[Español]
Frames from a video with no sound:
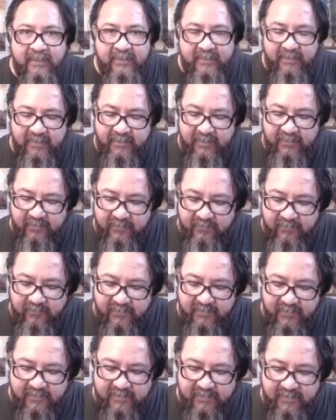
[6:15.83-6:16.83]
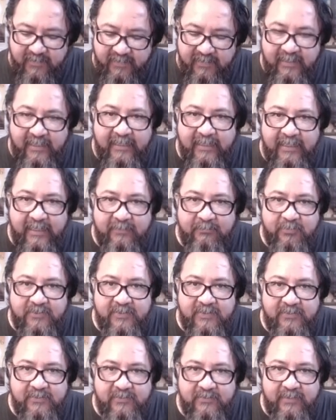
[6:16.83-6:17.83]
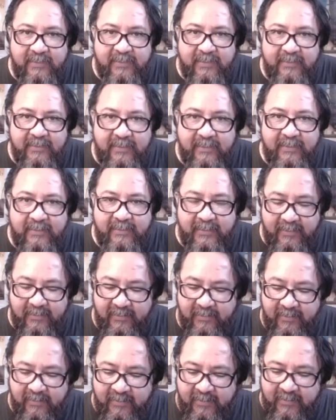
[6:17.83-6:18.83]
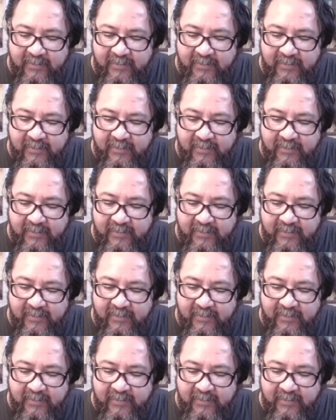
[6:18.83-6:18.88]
Y fíjense que la, disposición del, del, del...